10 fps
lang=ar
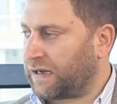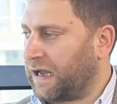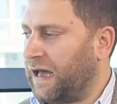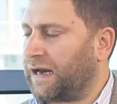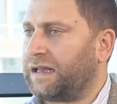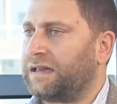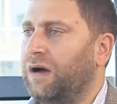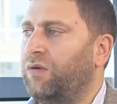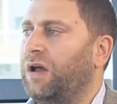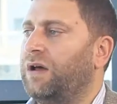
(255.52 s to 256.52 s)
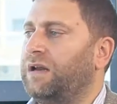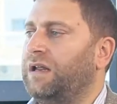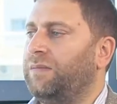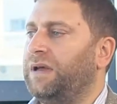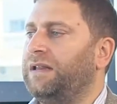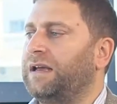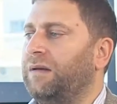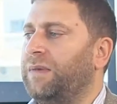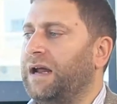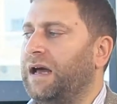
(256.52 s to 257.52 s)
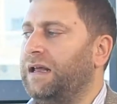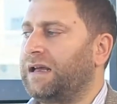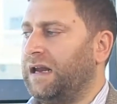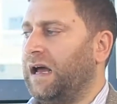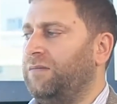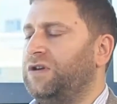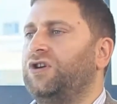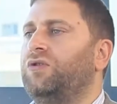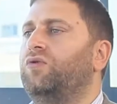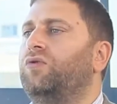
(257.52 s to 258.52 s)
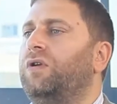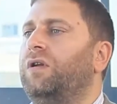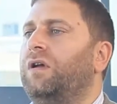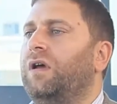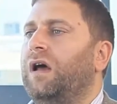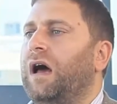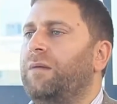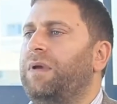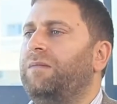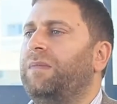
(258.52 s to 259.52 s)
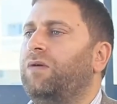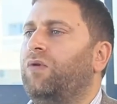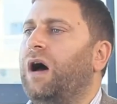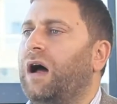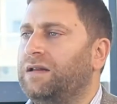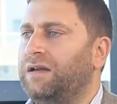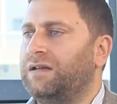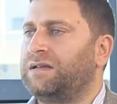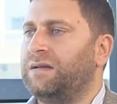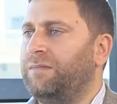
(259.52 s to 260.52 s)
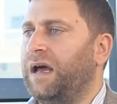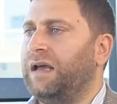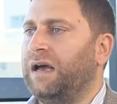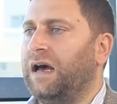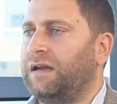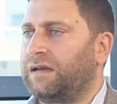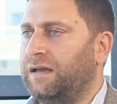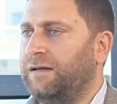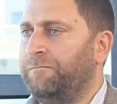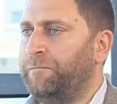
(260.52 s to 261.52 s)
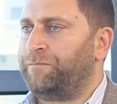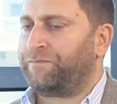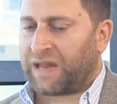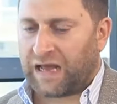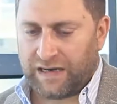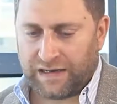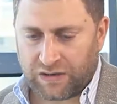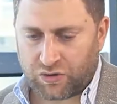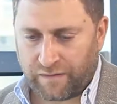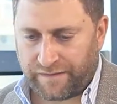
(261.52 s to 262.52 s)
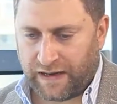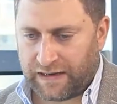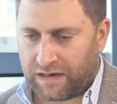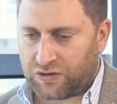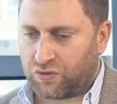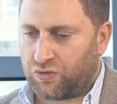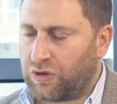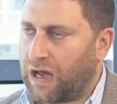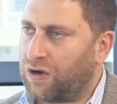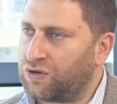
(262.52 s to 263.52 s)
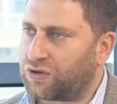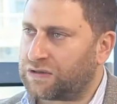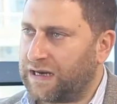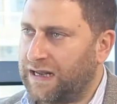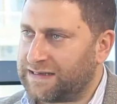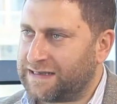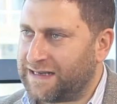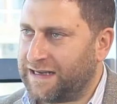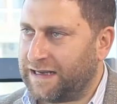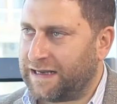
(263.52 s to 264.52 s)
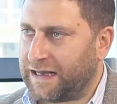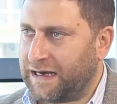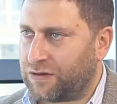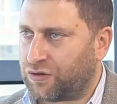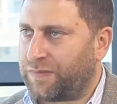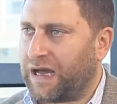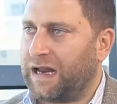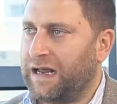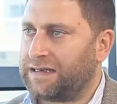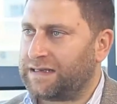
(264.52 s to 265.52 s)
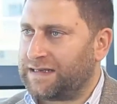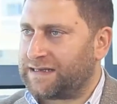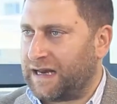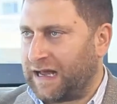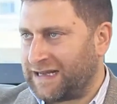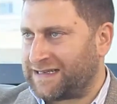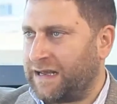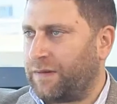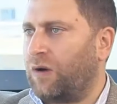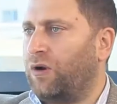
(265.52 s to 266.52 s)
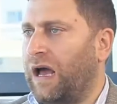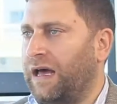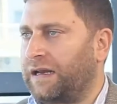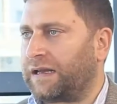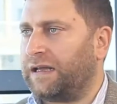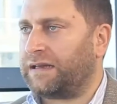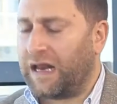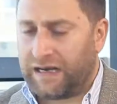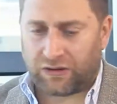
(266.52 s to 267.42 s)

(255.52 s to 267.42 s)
كحركه نحو الحريه بهديك المرحله كنا عم نجي نقول قبل ما الواحد يلتزم باي حركه خلينا نشوف نحن شو الاسس الاساسيه يلي تبنى على اساسها الاحزاب او الحركات هل